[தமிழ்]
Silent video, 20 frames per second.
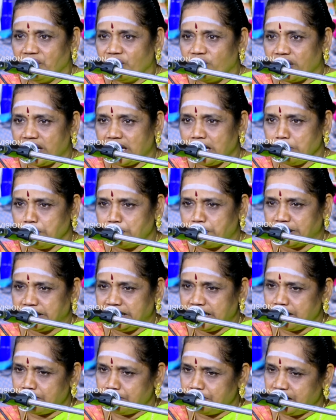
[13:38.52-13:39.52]
வேல்
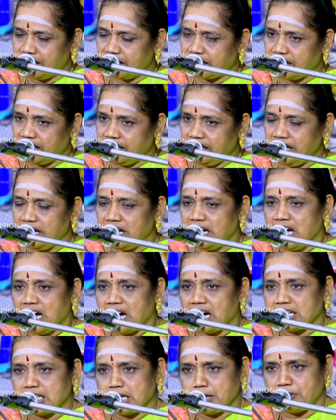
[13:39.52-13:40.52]
பதிகம் இருக்குது
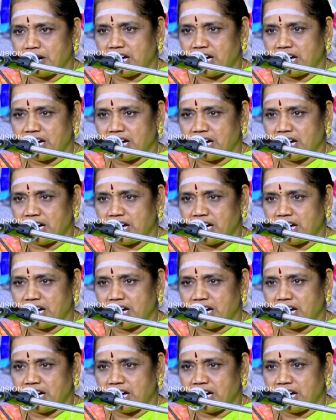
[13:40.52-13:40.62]
அதே